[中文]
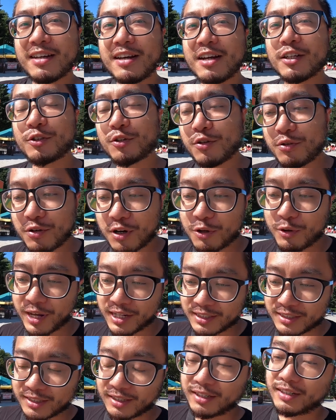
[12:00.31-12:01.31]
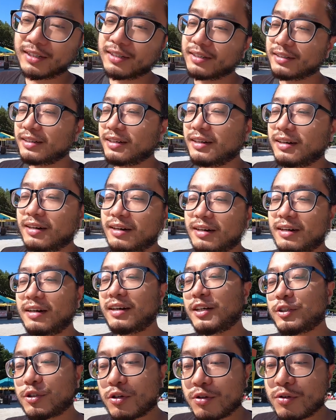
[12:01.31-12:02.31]
个中国原则，
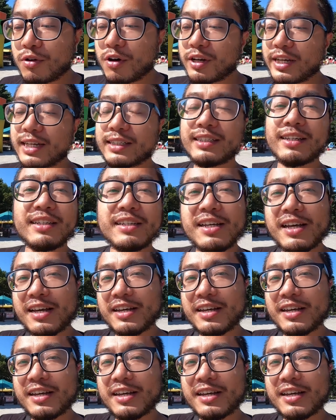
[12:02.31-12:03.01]
而中国也承